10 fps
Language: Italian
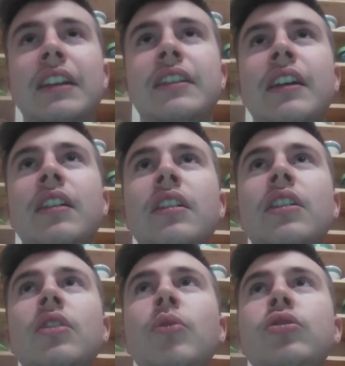Molti
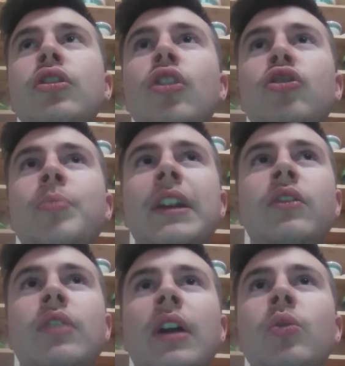cross partono da lui,
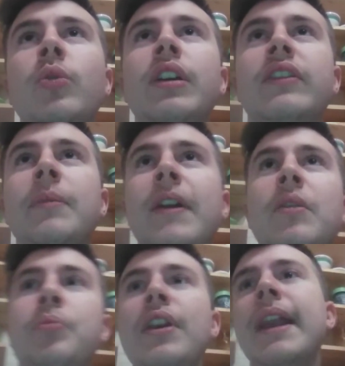sembrava un po' il Napoli
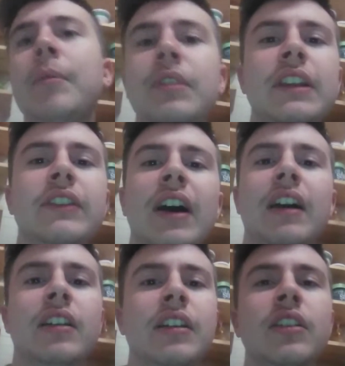di Sarri,
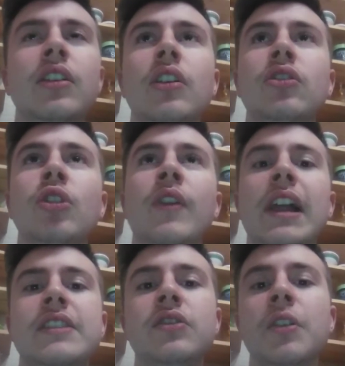dove le azioni
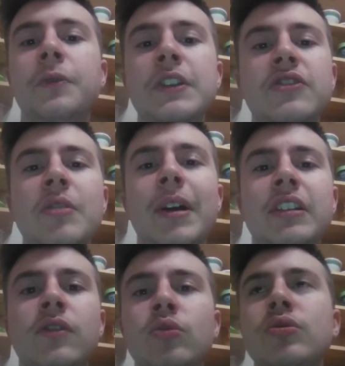offensive partivano tutte dalla
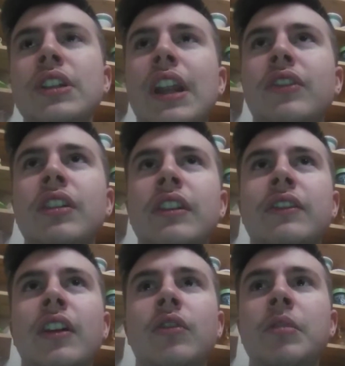sinistra con i piedi
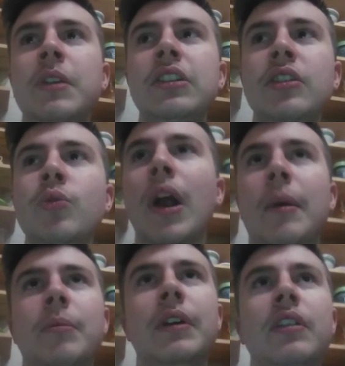di Gulam
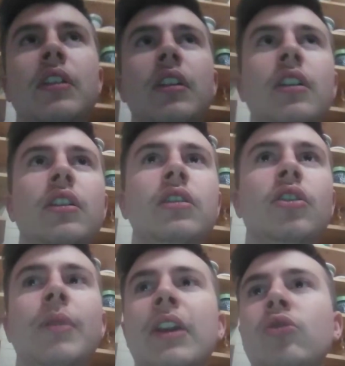come l'anno
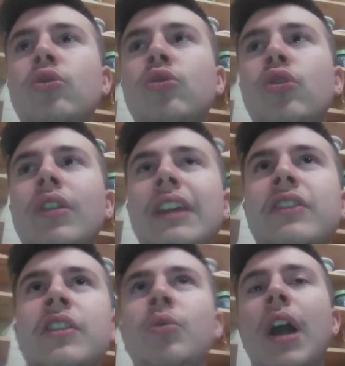scorso con l'asse Gulam,
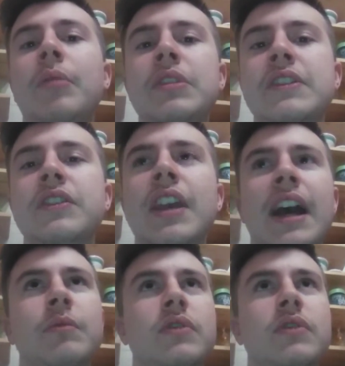Insigne e Anzic.